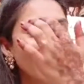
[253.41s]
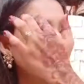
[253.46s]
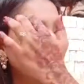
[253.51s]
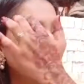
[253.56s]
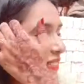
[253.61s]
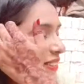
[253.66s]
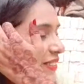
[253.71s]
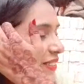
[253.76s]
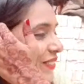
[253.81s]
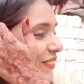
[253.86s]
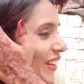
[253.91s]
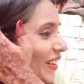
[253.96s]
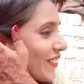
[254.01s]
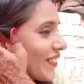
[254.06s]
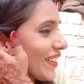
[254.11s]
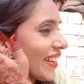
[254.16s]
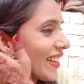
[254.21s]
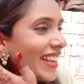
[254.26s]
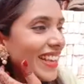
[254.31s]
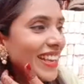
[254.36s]
आप दरबार में
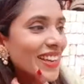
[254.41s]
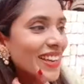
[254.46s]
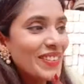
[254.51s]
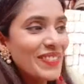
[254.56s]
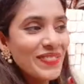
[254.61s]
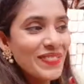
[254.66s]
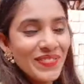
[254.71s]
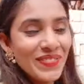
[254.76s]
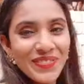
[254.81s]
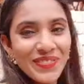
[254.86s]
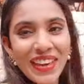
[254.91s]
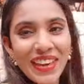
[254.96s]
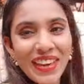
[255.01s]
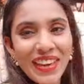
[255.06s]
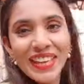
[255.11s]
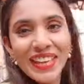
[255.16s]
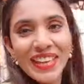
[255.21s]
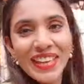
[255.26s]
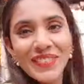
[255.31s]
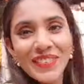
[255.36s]
रहिए हम
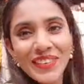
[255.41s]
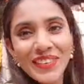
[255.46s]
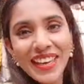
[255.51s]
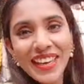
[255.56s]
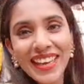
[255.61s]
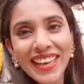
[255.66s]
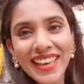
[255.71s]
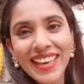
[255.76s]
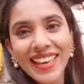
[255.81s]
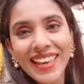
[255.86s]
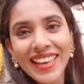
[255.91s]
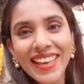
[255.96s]
मिलेंगे फोड़ेंगे